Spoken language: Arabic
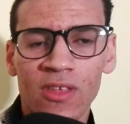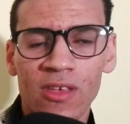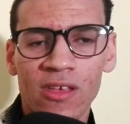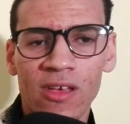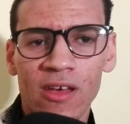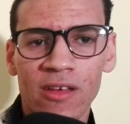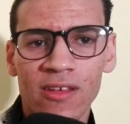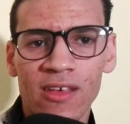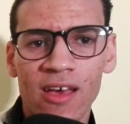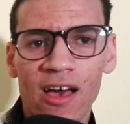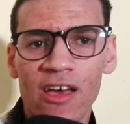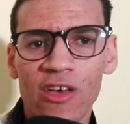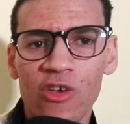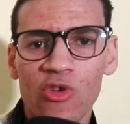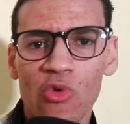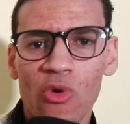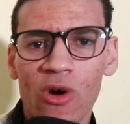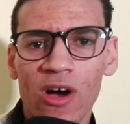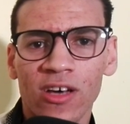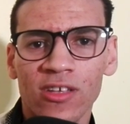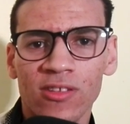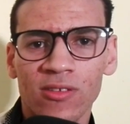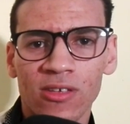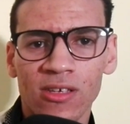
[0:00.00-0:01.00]
يعني اي
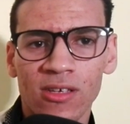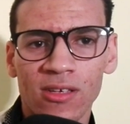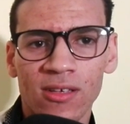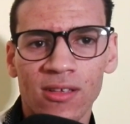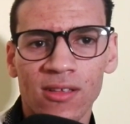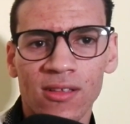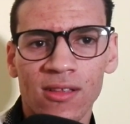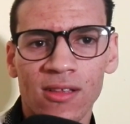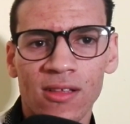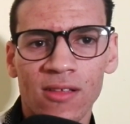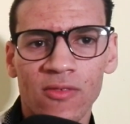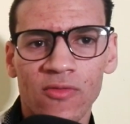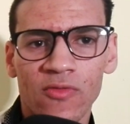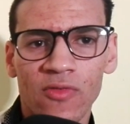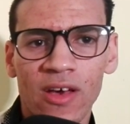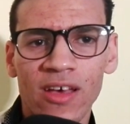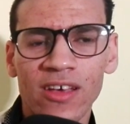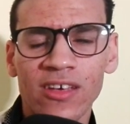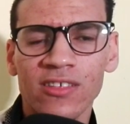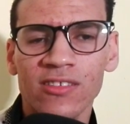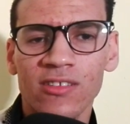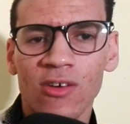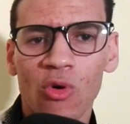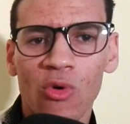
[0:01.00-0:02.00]
واحد آه، في
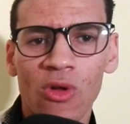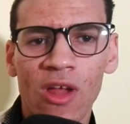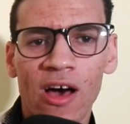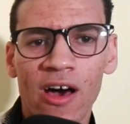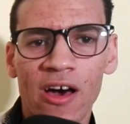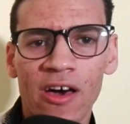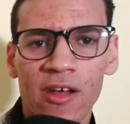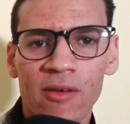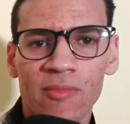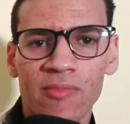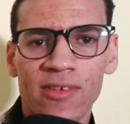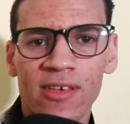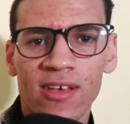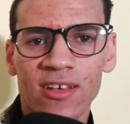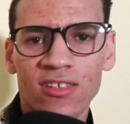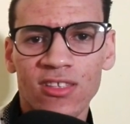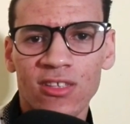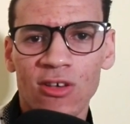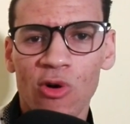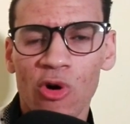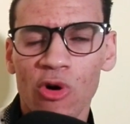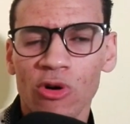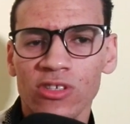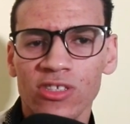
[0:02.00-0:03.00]
اي دوله عربيه
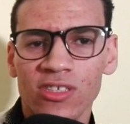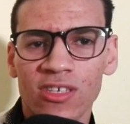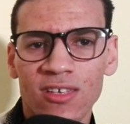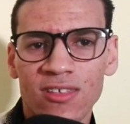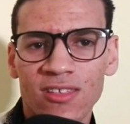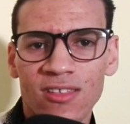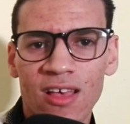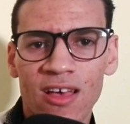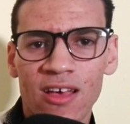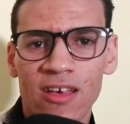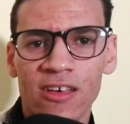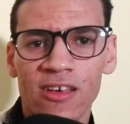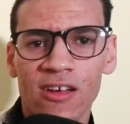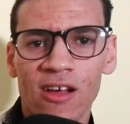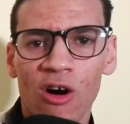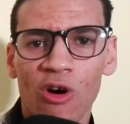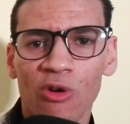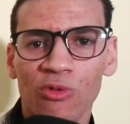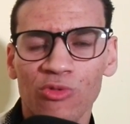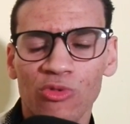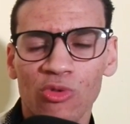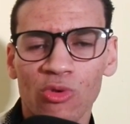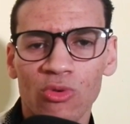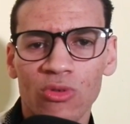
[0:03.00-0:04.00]
سواء الجزائر الجزائر
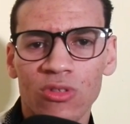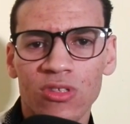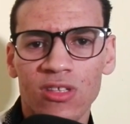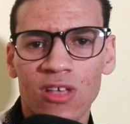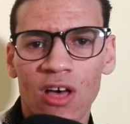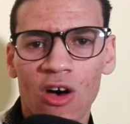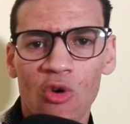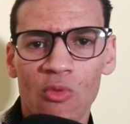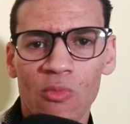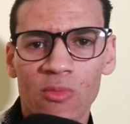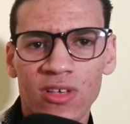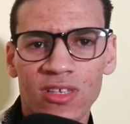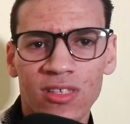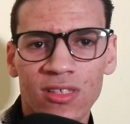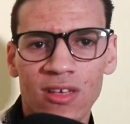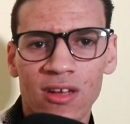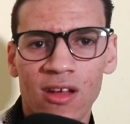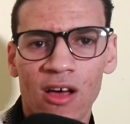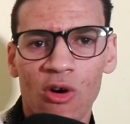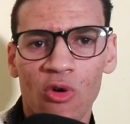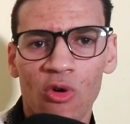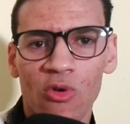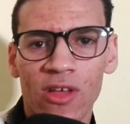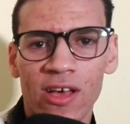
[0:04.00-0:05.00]
او تونس او مصر
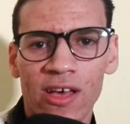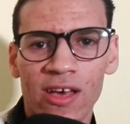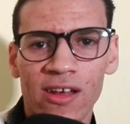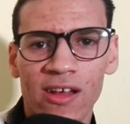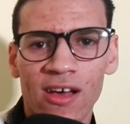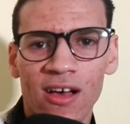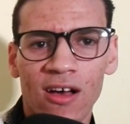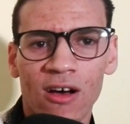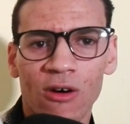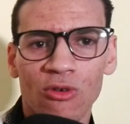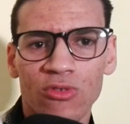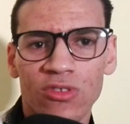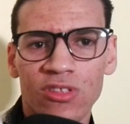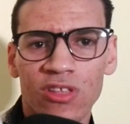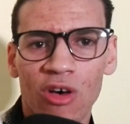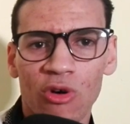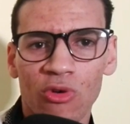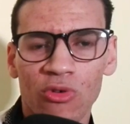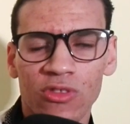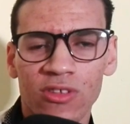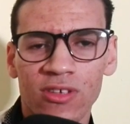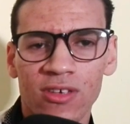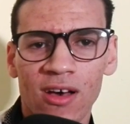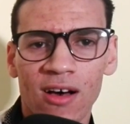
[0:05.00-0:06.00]
او العراق او
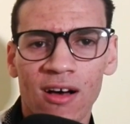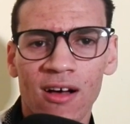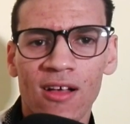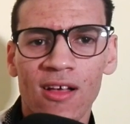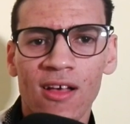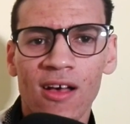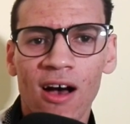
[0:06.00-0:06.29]
السعوديه